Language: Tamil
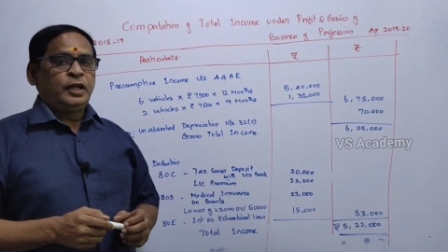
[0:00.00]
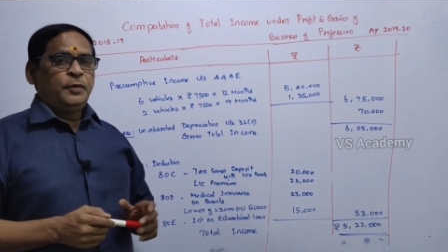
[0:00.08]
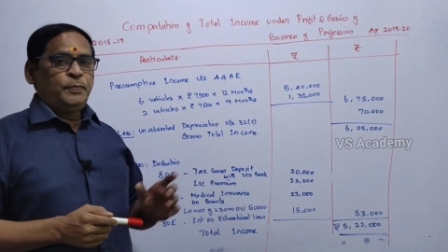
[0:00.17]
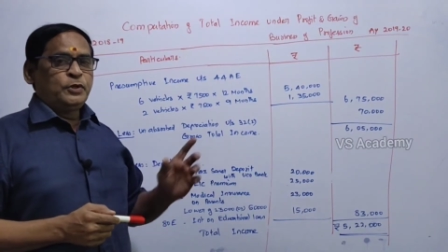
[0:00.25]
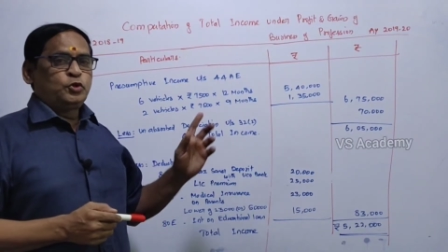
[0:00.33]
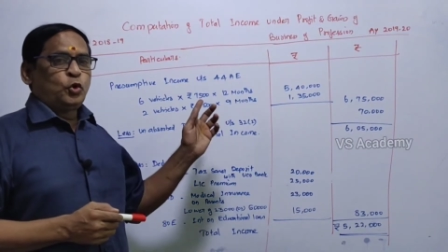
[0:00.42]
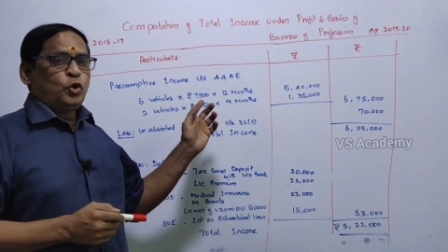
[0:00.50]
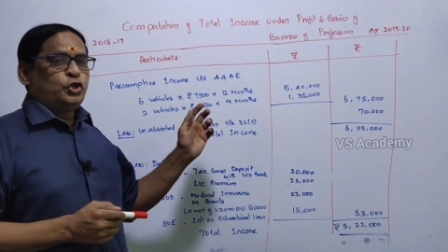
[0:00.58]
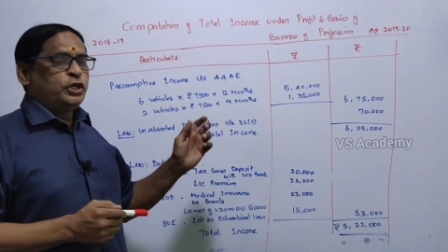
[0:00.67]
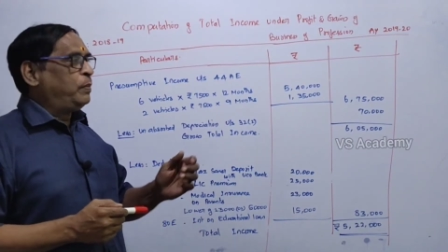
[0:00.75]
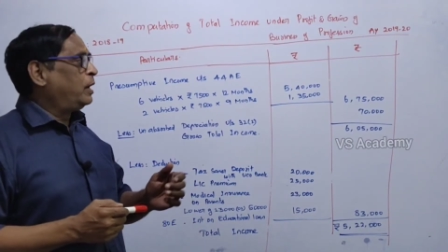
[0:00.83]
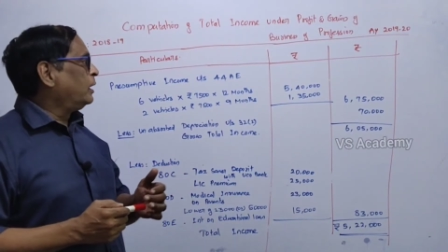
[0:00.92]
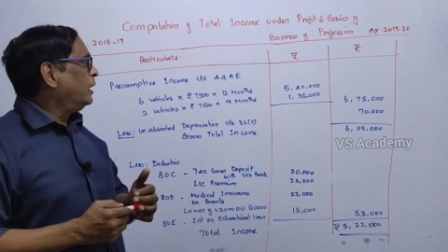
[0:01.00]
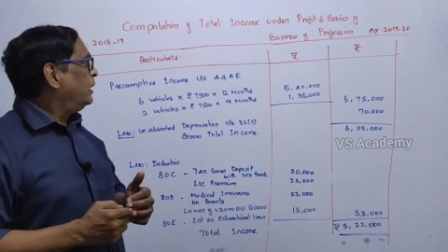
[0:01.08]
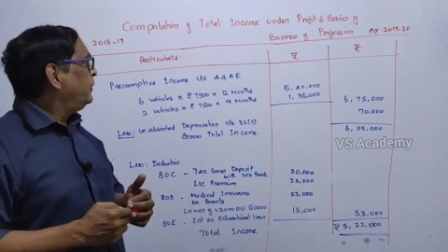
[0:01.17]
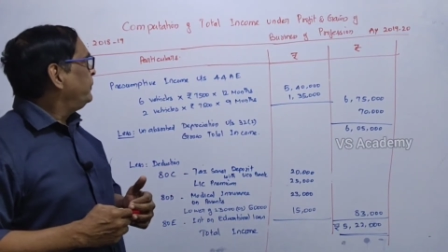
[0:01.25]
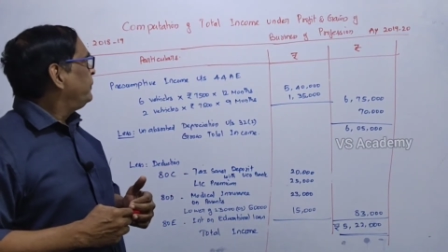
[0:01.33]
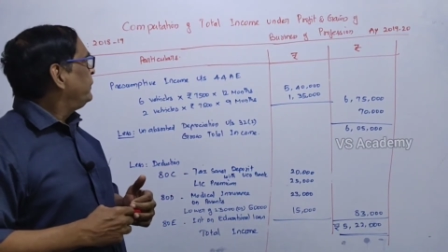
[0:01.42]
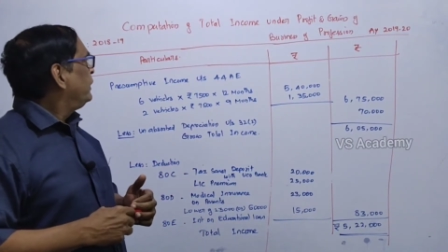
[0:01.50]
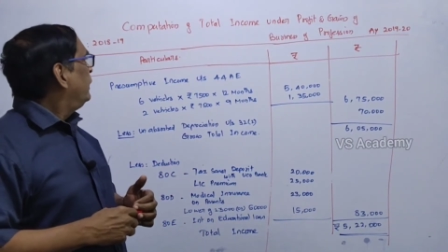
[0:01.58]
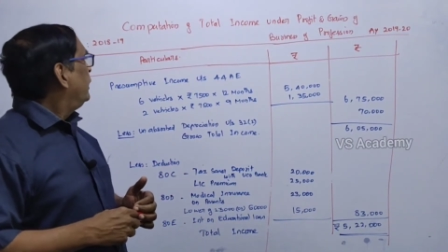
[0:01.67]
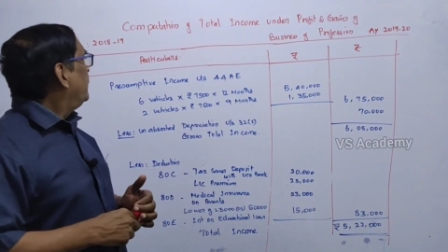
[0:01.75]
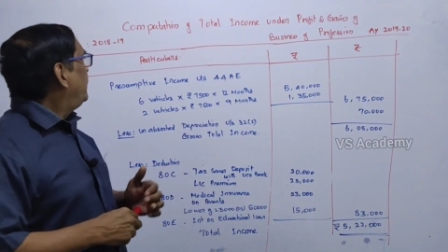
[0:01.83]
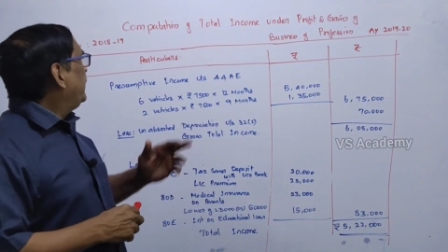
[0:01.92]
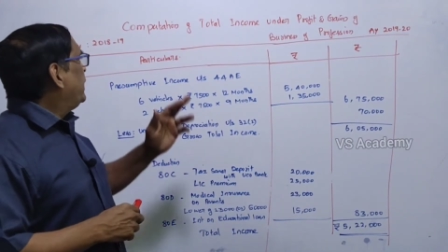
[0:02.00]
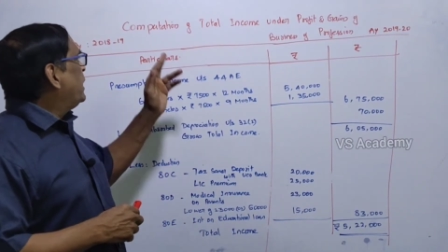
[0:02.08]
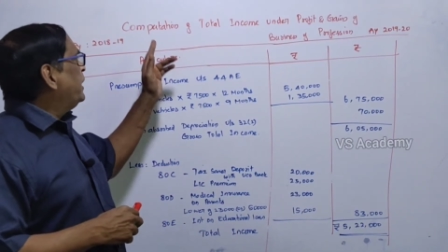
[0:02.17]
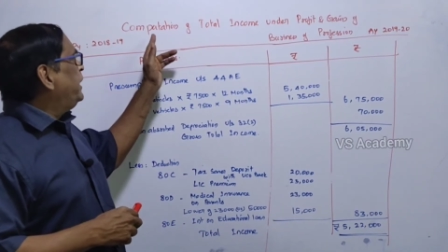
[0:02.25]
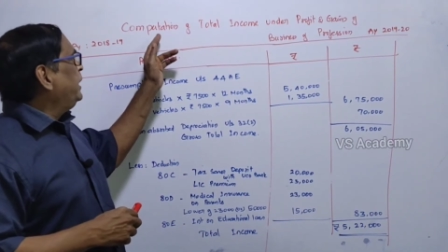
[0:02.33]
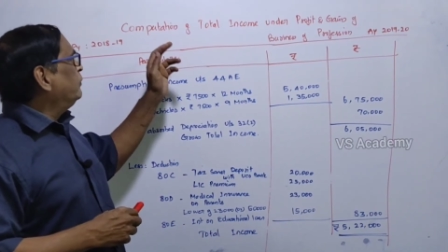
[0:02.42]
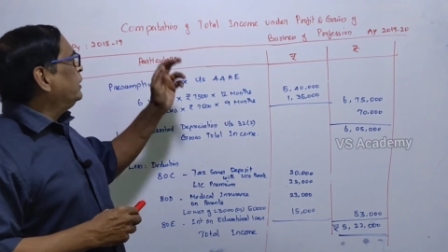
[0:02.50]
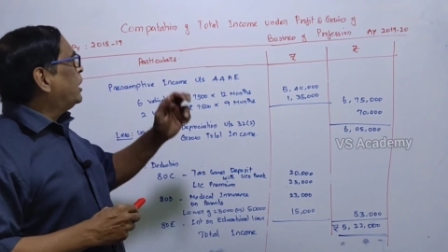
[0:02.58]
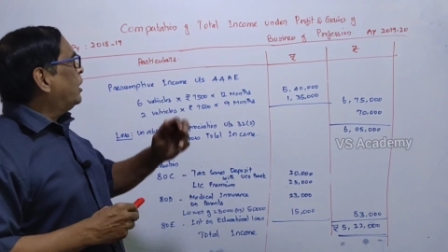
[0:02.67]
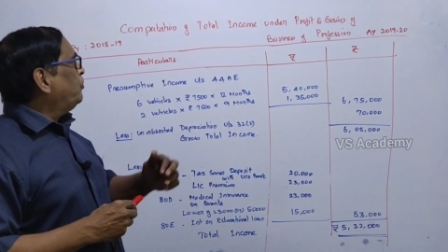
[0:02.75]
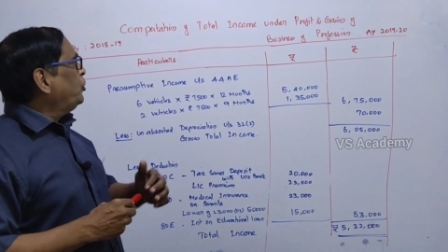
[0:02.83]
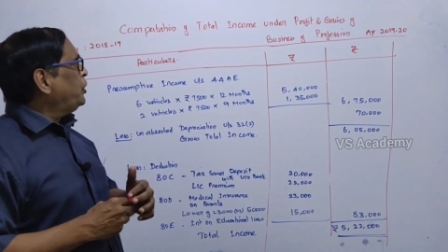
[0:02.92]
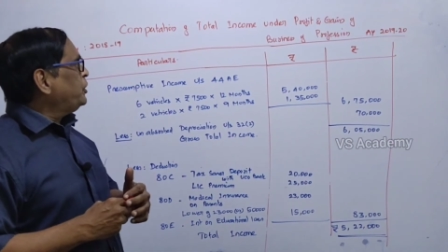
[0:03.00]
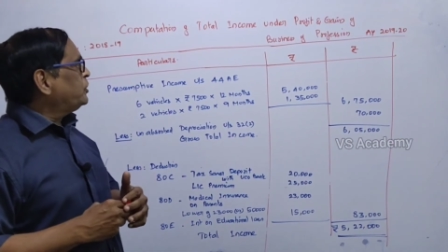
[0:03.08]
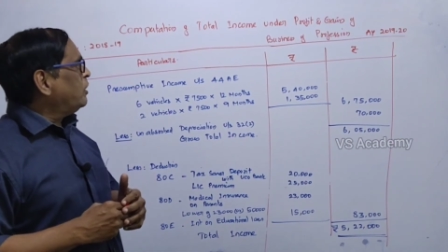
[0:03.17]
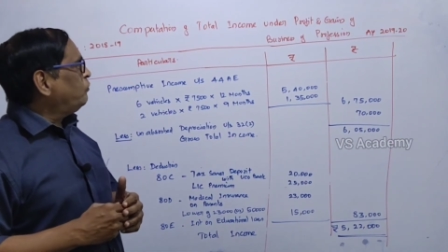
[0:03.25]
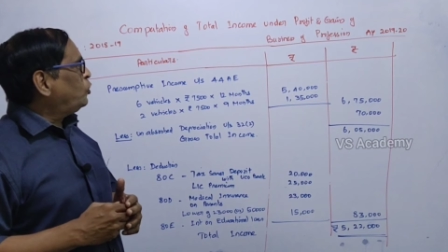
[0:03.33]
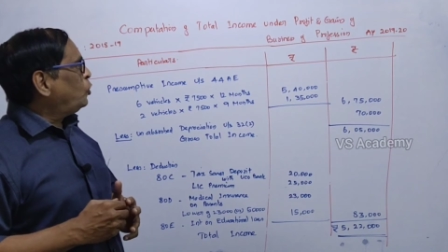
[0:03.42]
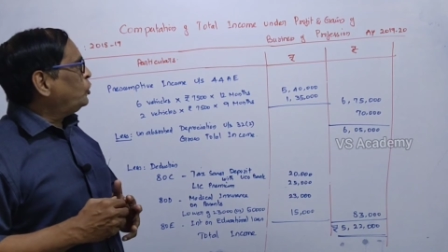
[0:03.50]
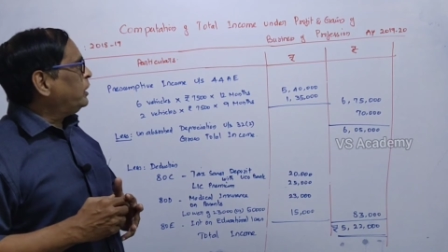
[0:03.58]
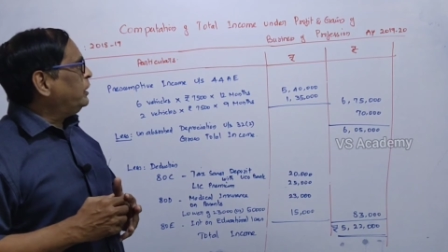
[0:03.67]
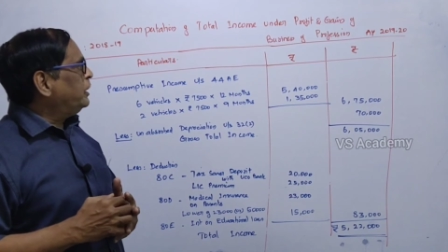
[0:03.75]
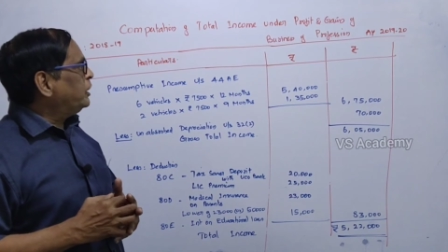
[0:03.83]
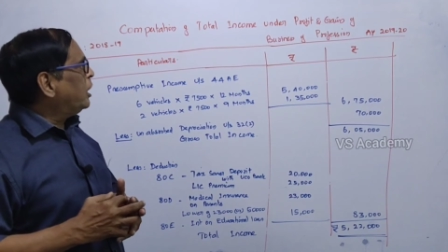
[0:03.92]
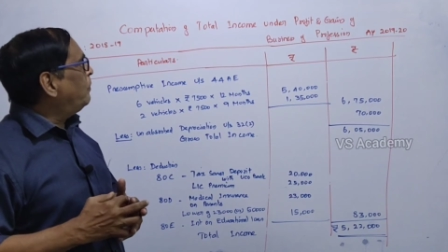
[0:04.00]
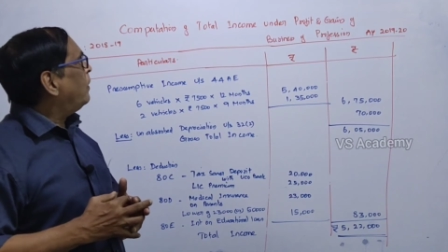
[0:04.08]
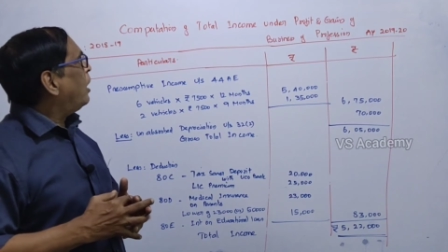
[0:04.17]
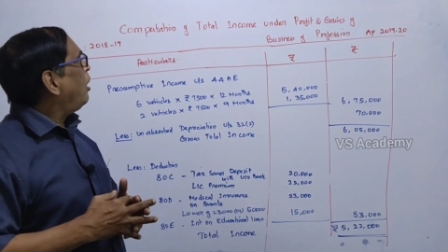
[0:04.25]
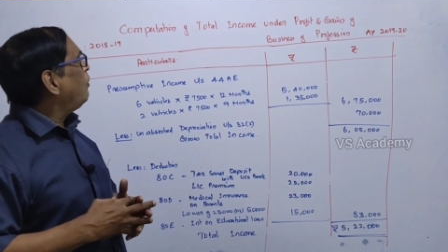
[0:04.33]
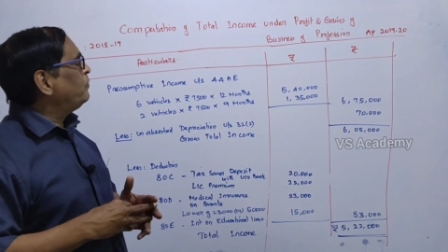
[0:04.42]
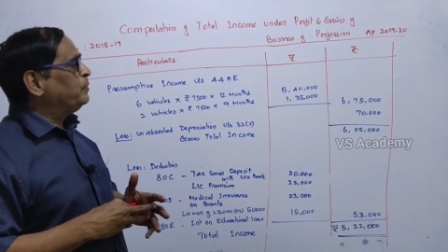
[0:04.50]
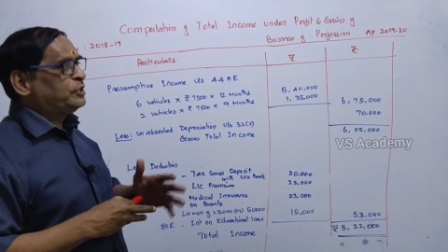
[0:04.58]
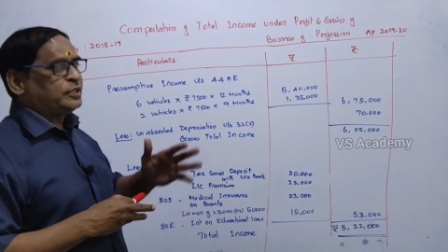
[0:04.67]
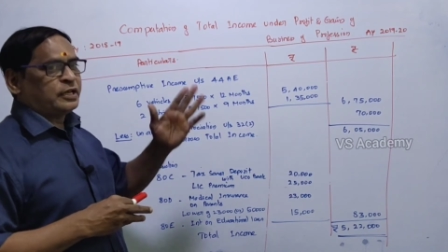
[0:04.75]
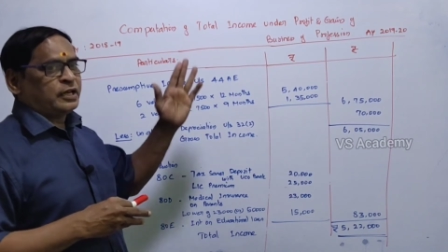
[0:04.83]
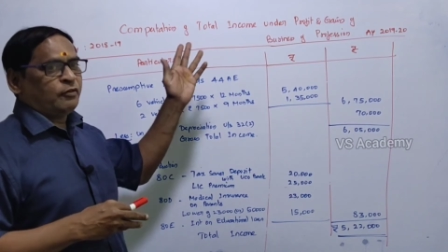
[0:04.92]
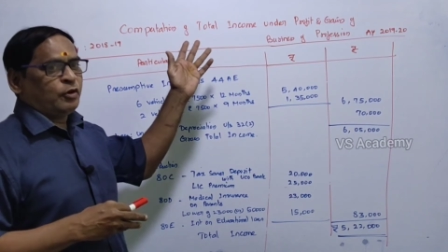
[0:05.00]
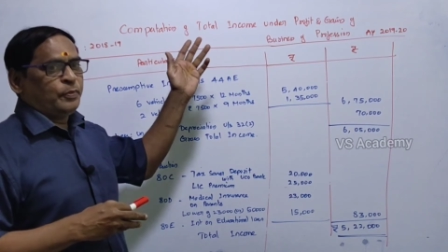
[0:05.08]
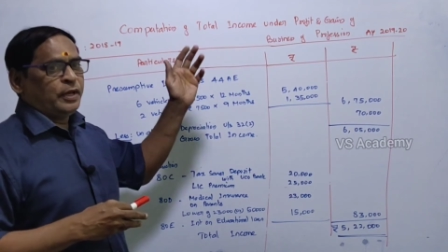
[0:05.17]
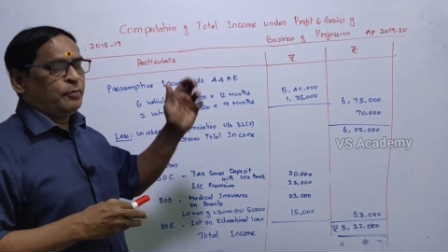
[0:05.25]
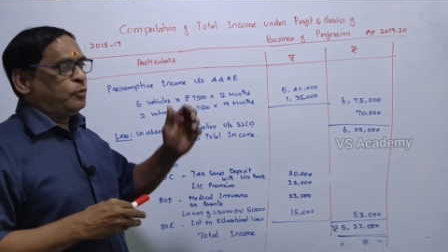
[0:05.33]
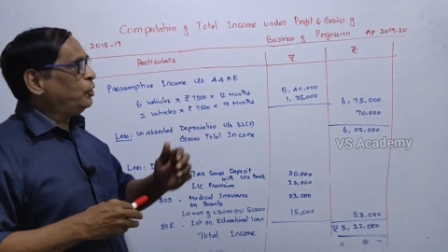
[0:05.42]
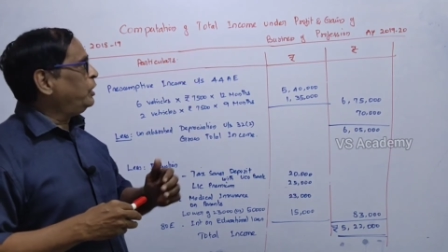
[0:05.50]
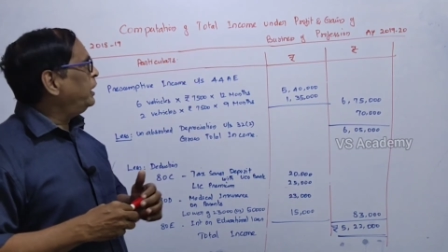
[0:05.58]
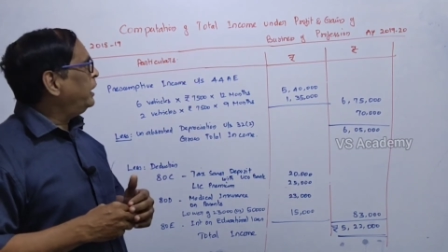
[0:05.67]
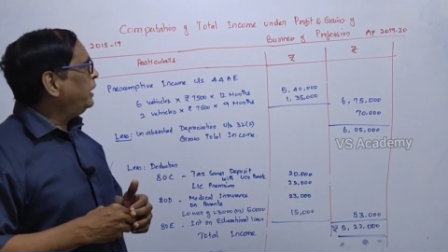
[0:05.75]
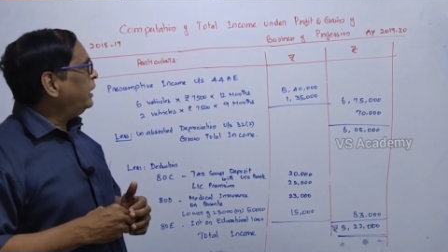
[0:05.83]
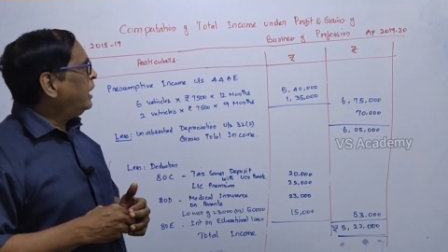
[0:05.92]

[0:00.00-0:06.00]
இப்போ சொல்யூஷன் பார்க்கலாம் இப்போ நீங்கள் ஹெட்டிங் வந்து கம்ப்யூட்டேஷன் ஆஃப் டோட்டல் இன்கம் ஆஃப் மிஸ்டர் அவர் பேரை போட்டுங்க